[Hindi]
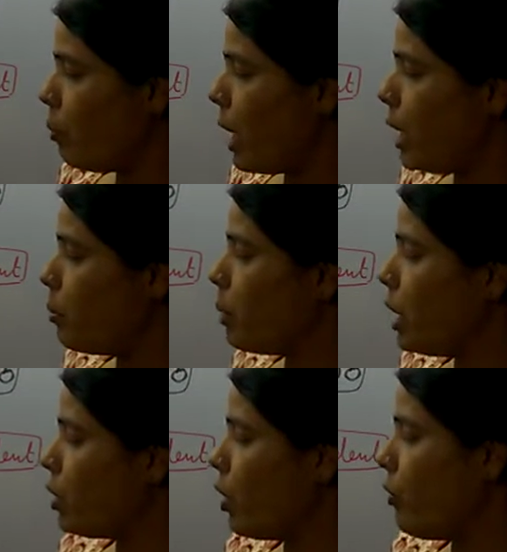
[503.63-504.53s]

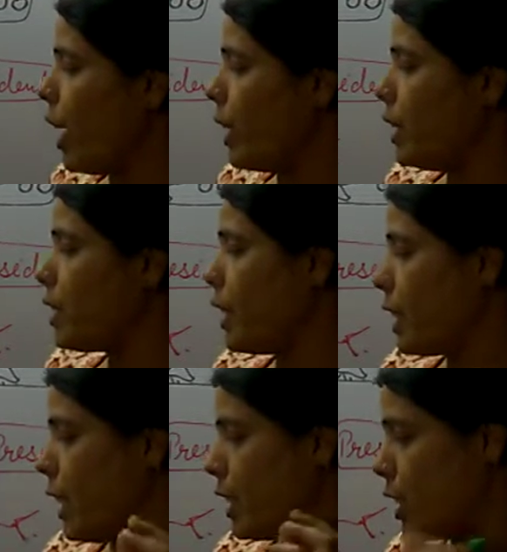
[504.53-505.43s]
पार्लियामेंट ऑफ एनी
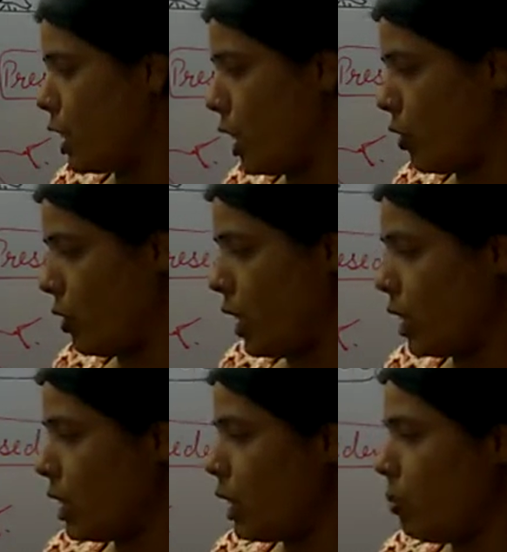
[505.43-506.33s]
स्टेट लेजिस्लेटिव यानी
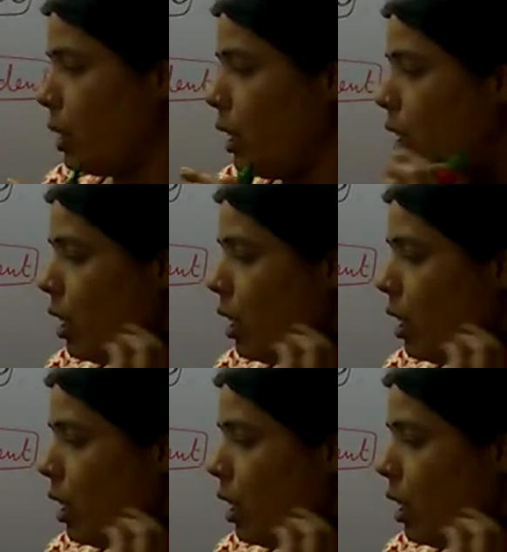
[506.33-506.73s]
किसी भी